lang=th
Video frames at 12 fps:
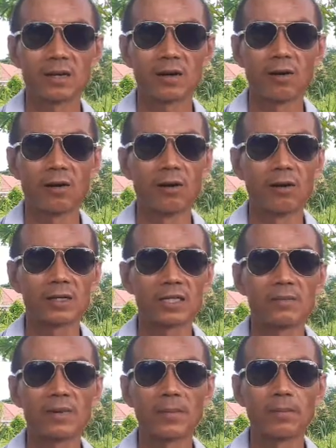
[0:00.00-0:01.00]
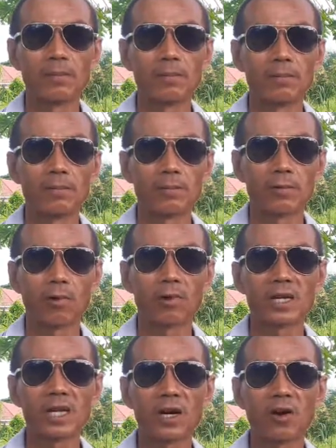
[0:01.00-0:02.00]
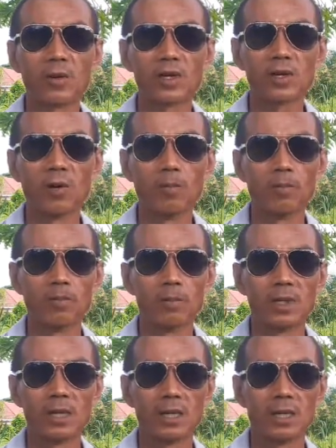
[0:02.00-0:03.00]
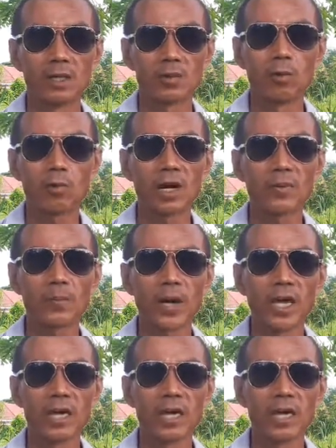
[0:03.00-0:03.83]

ก็สำหรับคนที่เข้ามาชมถูกกันไป